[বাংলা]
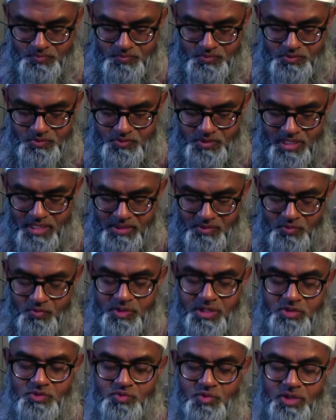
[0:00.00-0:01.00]
সুরা
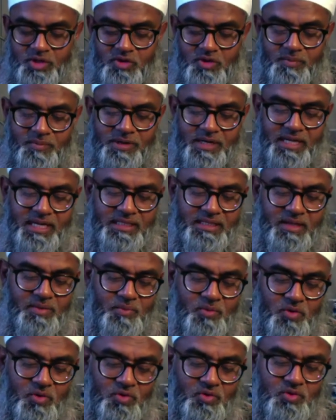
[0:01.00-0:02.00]
নূরের চুয়ান্ন নম্বর আয়াতে
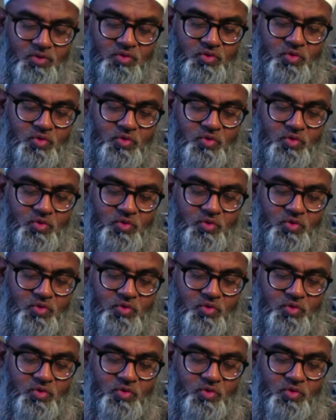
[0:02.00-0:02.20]
বলুন